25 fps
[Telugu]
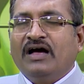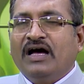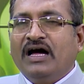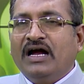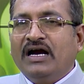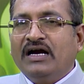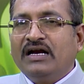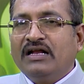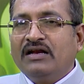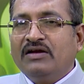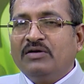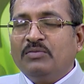
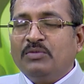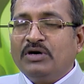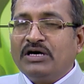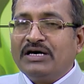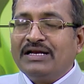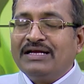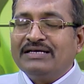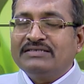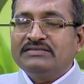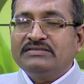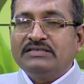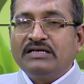ఆడలో మగ
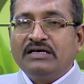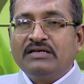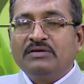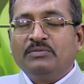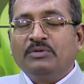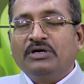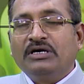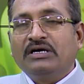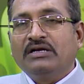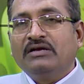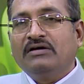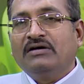లక్షణాలు
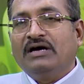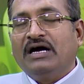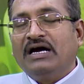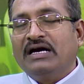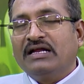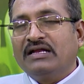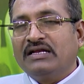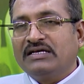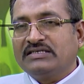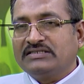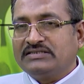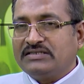మగలో ఆడ
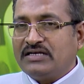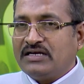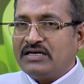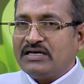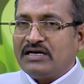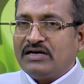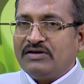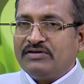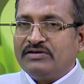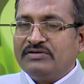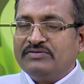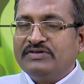లక్షణాలు
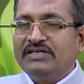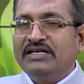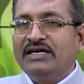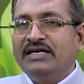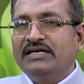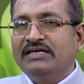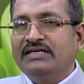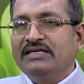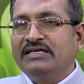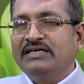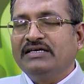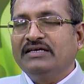రావడం
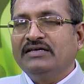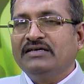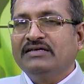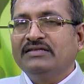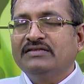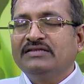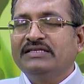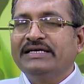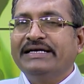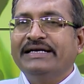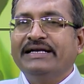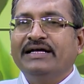ఇలాంటి
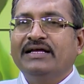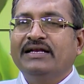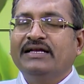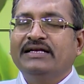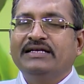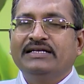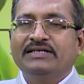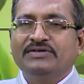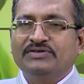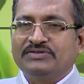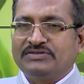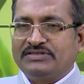
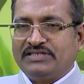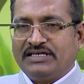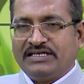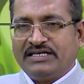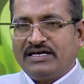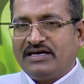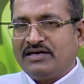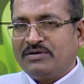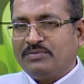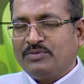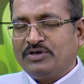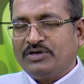తేడాలన్నీ వస్తాయి
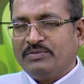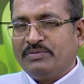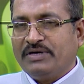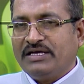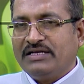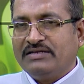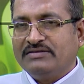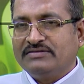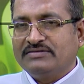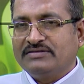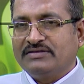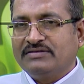హార్మోన్
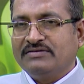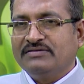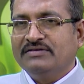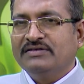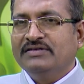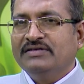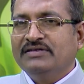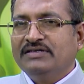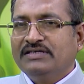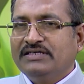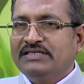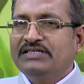బ్యాలెన్స్లో
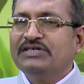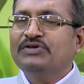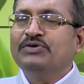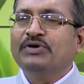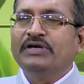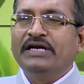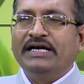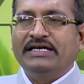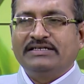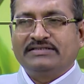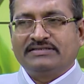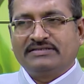ఇది
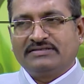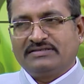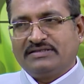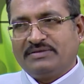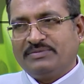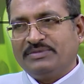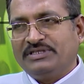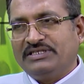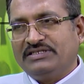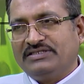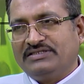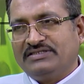గొనాట్స్కి
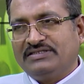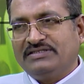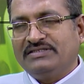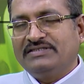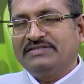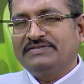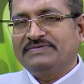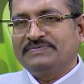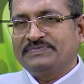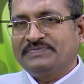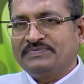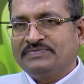సంబంధించింది
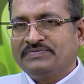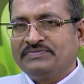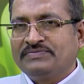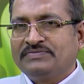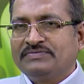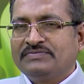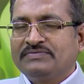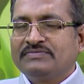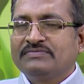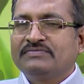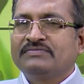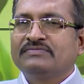
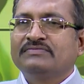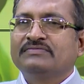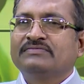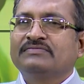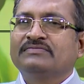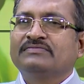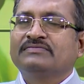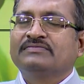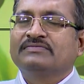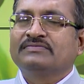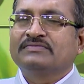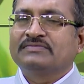ఓకే
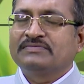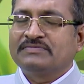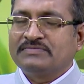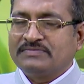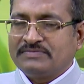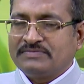ఇప్పుడు మనం